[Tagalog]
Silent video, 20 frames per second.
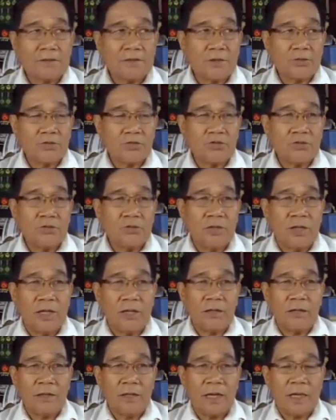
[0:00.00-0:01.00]
at sa totoo
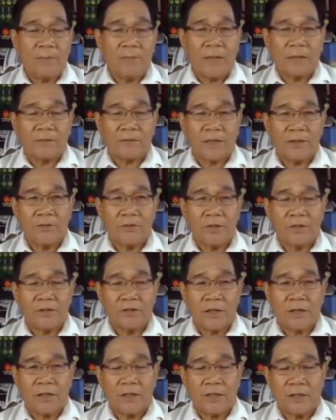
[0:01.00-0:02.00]
lang, nakapagtayo
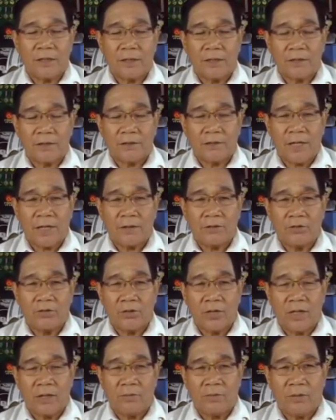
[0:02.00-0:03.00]
na sila ng
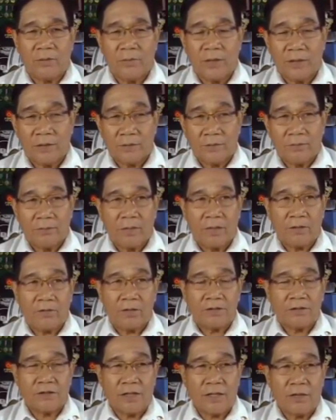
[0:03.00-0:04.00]
shadow government.
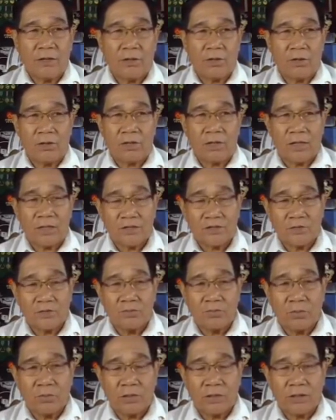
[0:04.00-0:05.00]
Meron na silang organs
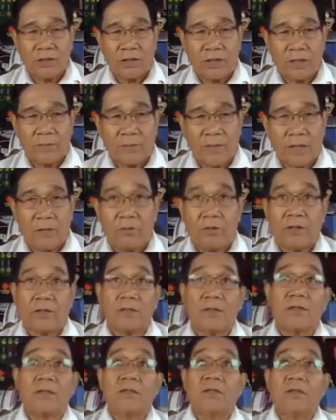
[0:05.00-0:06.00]
of political
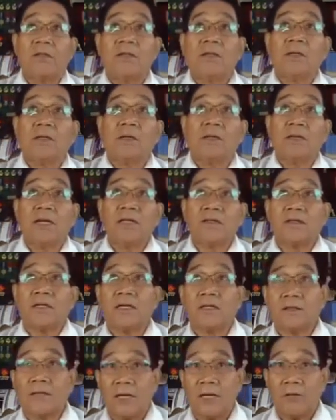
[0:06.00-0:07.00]
power na
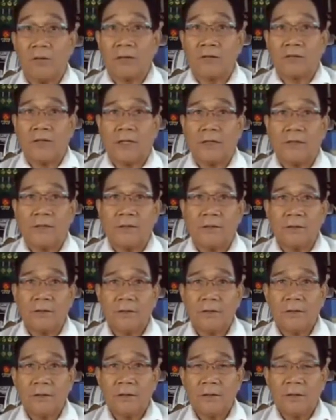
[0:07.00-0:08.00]
tinatawag dyan.
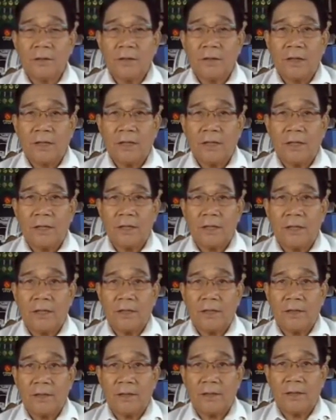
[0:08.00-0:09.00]

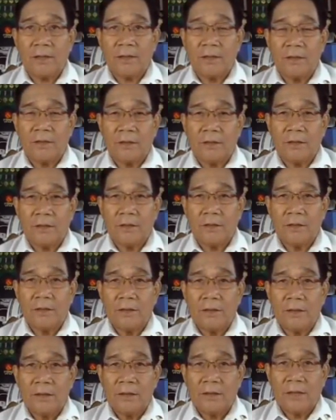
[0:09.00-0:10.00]
Uh,
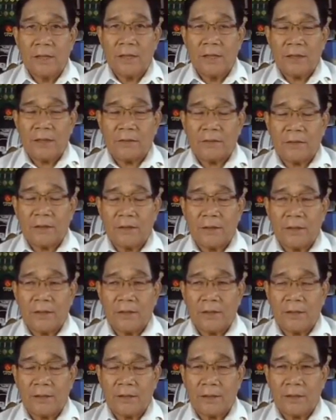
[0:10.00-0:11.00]
at
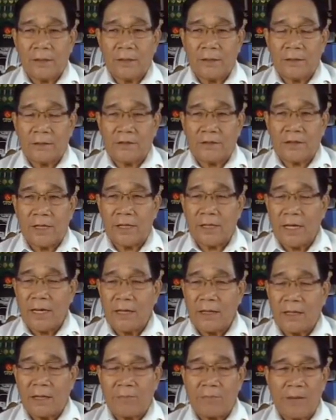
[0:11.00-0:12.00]
uh, sila
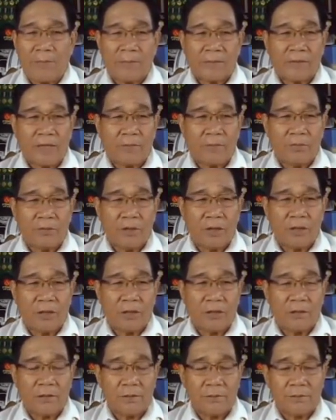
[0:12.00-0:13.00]
na nagpapatakbo
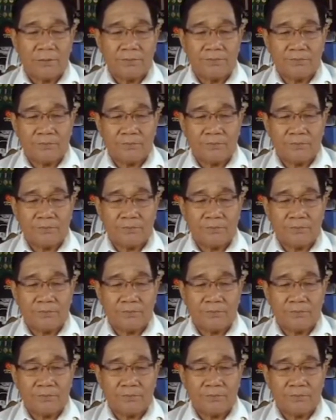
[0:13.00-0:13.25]
ng